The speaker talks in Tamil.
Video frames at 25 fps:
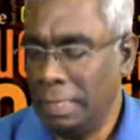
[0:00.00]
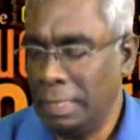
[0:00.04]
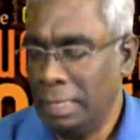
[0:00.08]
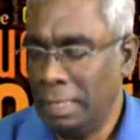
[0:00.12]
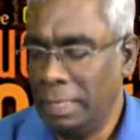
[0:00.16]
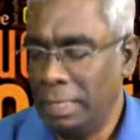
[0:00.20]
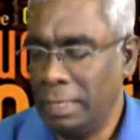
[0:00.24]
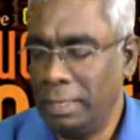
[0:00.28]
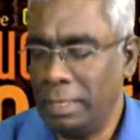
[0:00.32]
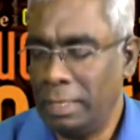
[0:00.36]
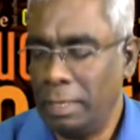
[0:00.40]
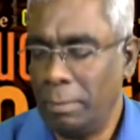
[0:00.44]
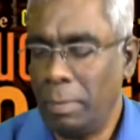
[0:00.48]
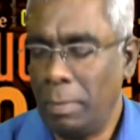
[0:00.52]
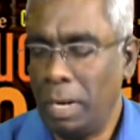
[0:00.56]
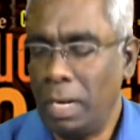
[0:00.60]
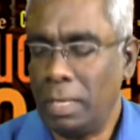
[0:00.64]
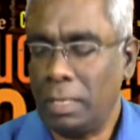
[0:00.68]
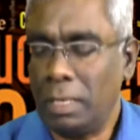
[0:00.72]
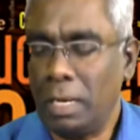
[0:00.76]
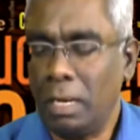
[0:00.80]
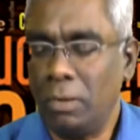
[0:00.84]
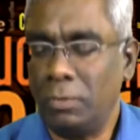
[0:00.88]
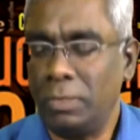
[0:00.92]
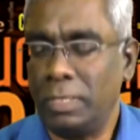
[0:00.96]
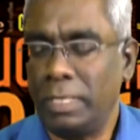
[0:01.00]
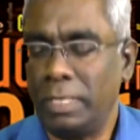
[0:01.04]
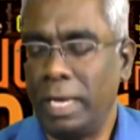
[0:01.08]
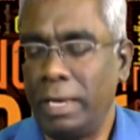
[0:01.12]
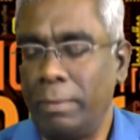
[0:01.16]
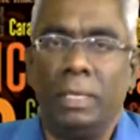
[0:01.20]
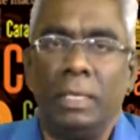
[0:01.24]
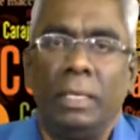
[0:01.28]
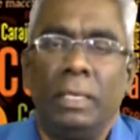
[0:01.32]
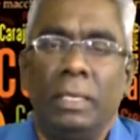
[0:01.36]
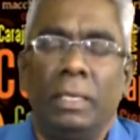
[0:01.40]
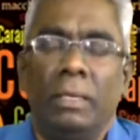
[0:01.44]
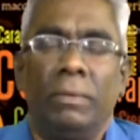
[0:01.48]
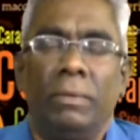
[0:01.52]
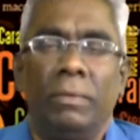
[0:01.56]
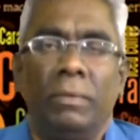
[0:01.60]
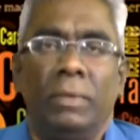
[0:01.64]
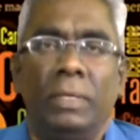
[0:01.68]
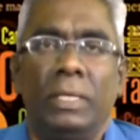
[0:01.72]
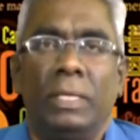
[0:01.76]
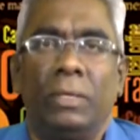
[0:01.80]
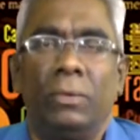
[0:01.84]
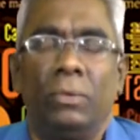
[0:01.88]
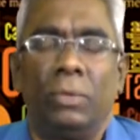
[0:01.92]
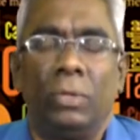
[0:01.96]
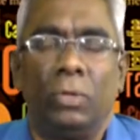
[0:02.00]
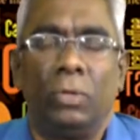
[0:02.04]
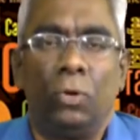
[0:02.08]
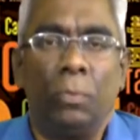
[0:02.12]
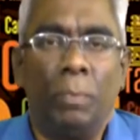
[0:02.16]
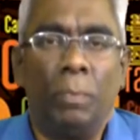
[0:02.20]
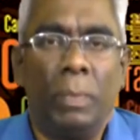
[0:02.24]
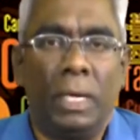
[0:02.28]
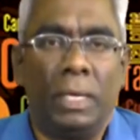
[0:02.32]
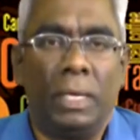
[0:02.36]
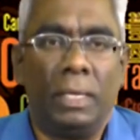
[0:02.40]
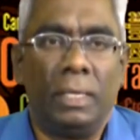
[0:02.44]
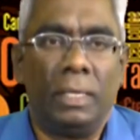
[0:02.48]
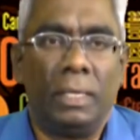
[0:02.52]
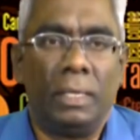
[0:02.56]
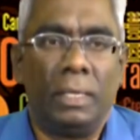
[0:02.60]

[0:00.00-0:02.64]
இந்த மாக்காவ் ஸ்கேம் இந்த ஒரு கும்பல்